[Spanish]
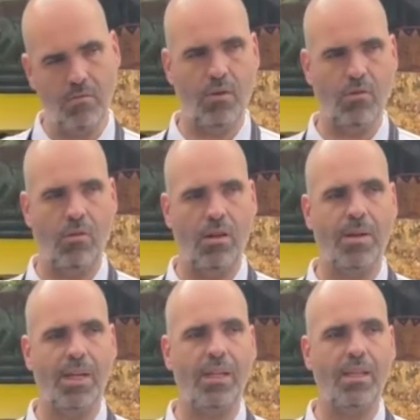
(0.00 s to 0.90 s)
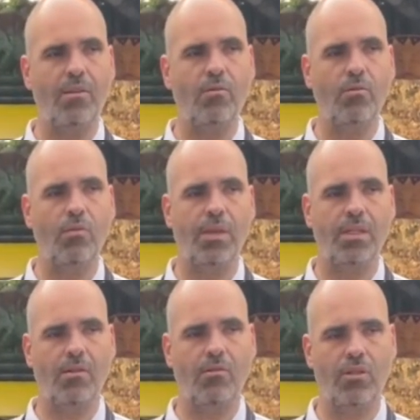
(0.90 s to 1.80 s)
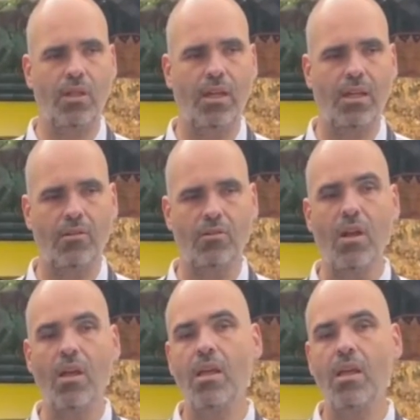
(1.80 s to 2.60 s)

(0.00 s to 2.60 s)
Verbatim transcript: bueno, la maquinita lo dudo, pensaron los ingenieros,